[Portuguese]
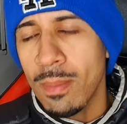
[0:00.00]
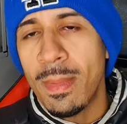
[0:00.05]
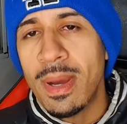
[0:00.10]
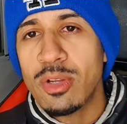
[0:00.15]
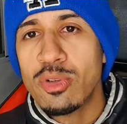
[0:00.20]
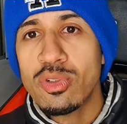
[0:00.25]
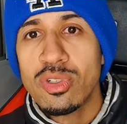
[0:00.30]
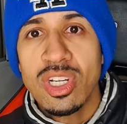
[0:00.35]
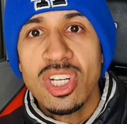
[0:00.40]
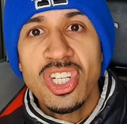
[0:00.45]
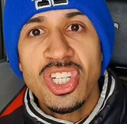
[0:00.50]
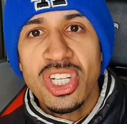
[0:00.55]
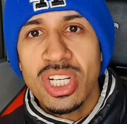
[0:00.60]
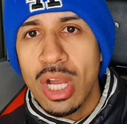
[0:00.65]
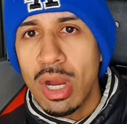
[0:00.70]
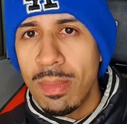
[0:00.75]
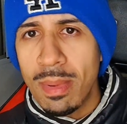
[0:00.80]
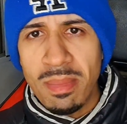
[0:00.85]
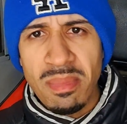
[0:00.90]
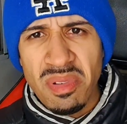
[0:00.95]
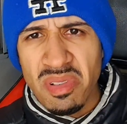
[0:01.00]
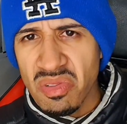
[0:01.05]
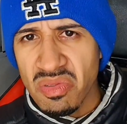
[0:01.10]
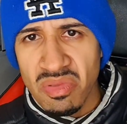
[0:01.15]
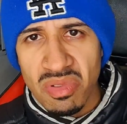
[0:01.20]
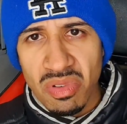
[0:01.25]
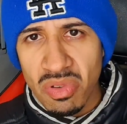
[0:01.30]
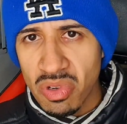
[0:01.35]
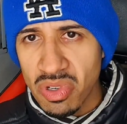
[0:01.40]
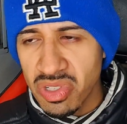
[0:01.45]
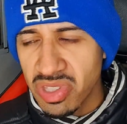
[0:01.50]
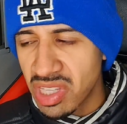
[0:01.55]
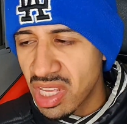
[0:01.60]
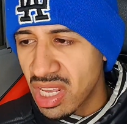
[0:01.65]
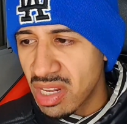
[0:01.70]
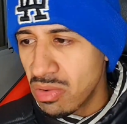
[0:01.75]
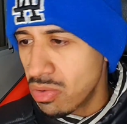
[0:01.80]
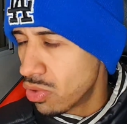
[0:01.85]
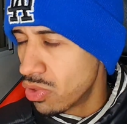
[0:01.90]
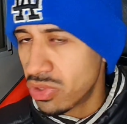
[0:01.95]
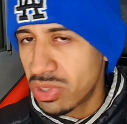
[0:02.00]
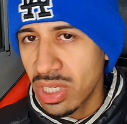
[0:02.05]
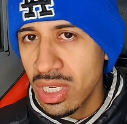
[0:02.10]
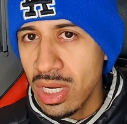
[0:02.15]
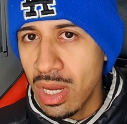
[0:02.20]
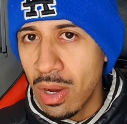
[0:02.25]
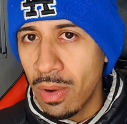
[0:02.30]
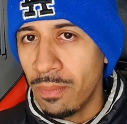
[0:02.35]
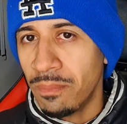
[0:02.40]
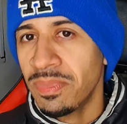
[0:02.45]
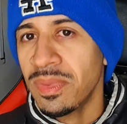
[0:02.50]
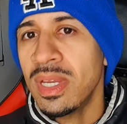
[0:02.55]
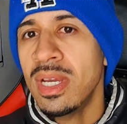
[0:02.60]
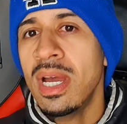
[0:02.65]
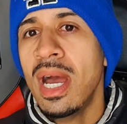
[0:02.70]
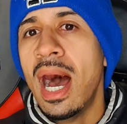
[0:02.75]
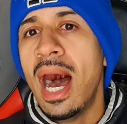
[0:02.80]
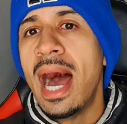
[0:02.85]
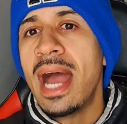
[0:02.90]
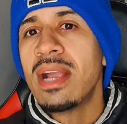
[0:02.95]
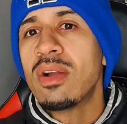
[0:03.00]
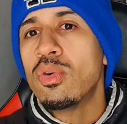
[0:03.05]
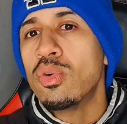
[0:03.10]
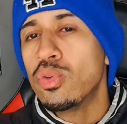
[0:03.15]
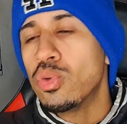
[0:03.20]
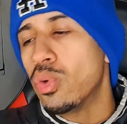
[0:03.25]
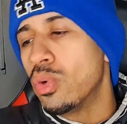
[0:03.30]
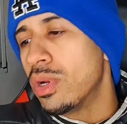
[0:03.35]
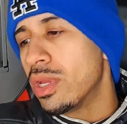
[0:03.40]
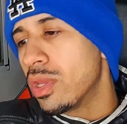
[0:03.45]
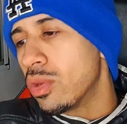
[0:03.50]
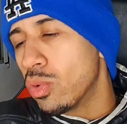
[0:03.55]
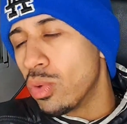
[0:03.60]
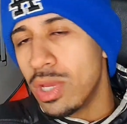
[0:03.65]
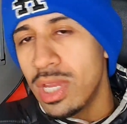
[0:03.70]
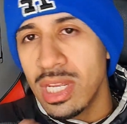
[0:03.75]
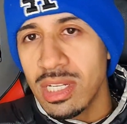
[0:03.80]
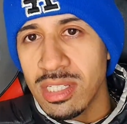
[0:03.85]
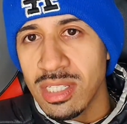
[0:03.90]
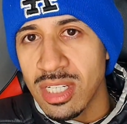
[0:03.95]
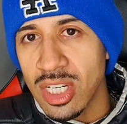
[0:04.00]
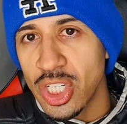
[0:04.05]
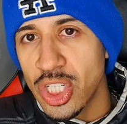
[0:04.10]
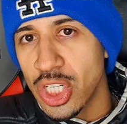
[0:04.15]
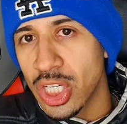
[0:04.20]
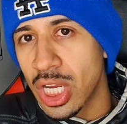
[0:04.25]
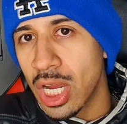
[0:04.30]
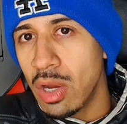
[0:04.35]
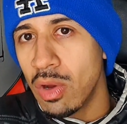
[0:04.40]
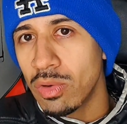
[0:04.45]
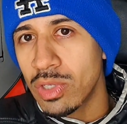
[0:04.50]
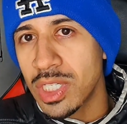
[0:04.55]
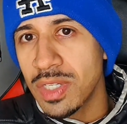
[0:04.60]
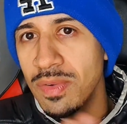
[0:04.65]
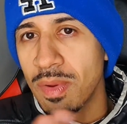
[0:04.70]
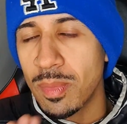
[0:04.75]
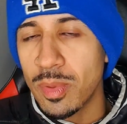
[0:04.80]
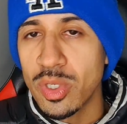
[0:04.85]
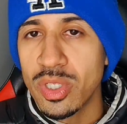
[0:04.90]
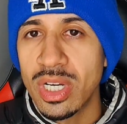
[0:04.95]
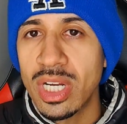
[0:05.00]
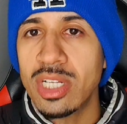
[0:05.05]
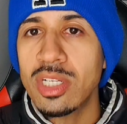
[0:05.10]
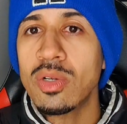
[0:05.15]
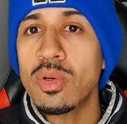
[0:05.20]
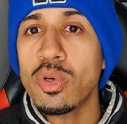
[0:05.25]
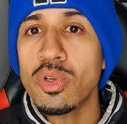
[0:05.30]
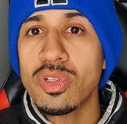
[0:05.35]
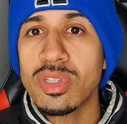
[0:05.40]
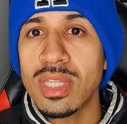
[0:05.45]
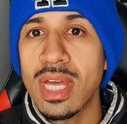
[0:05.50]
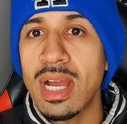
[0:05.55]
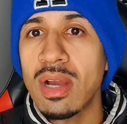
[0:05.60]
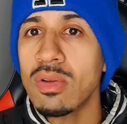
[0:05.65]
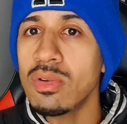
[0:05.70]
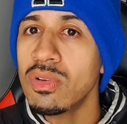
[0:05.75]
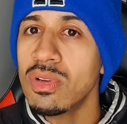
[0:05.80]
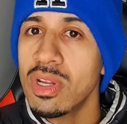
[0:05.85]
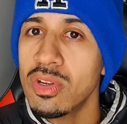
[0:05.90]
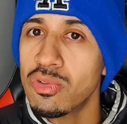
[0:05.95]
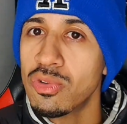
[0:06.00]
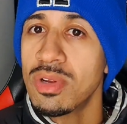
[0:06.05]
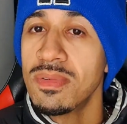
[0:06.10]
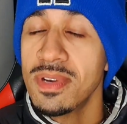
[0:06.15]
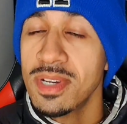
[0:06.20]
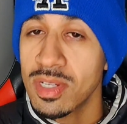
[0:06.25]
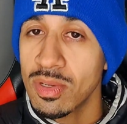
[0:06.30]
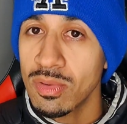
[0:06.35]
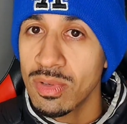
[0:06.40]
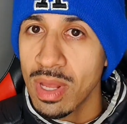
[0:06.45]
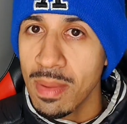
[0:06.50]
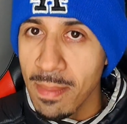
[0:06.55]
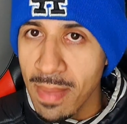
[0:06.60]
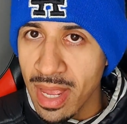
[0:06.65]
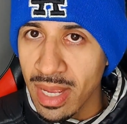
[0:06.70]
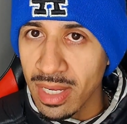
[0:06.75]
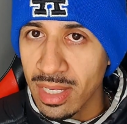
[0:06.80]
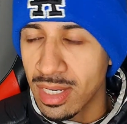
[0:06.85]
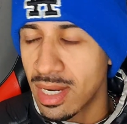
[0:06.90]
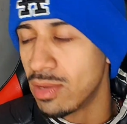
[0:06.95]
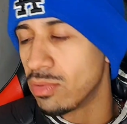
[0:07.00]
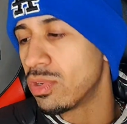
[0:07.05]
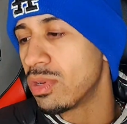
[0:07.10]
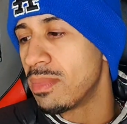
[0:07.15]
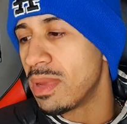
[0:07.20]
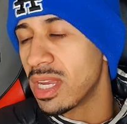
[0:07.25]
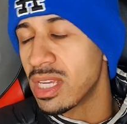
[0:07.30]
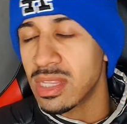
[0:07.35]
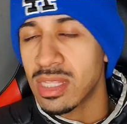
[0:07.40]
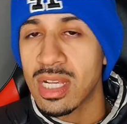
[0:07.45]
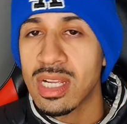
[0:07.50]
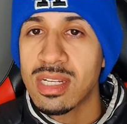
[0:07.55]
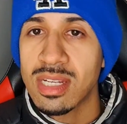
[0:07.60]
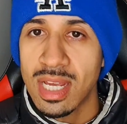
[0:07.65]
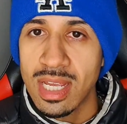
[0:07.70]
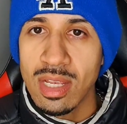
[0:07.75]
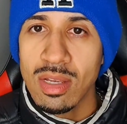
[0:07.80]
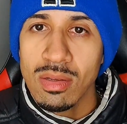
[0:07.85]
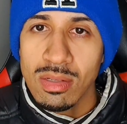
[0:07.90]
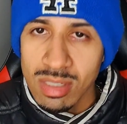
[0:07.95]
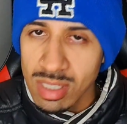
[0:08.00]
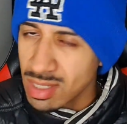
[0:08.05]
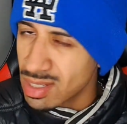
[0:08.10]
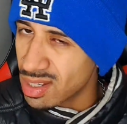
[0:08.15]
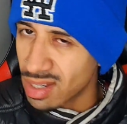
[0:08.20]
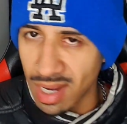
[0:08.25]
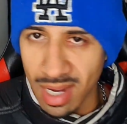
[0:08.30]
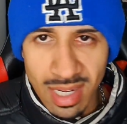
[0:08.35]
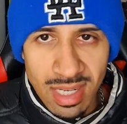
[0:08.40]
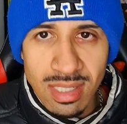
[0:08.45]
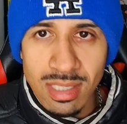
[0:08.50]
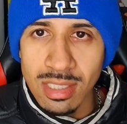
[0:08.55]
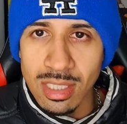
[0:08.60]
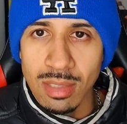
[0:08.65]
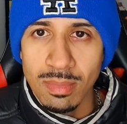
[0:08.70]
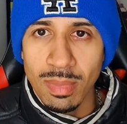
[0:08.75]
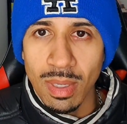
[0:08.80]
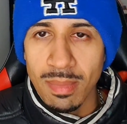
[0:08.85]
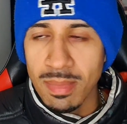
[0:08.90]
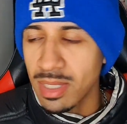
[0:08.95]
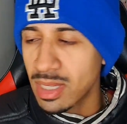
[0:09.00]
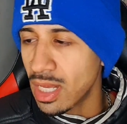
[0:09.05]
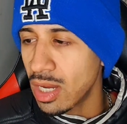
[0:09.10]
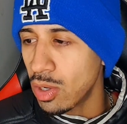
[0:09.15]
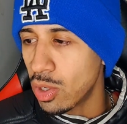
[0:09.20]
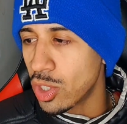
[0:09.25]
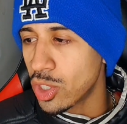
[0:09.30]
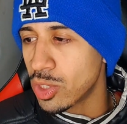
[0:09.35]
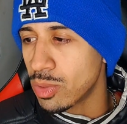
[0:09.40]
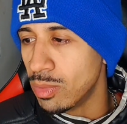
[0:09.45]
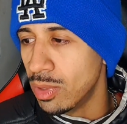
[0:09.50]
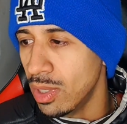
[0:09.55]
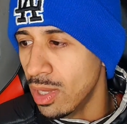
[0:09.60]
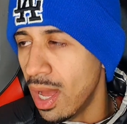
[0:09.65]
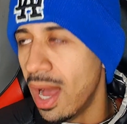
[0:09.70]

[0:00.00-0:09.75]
Mas os antigão mesmo não, não encostei, não encostei não. Aí quando eu, esses antigão eu tive a oportunidade de encostar quando lançou a versão remake, né? Os remake deles. Aí sim, aí sim, pra mim tá ótimo.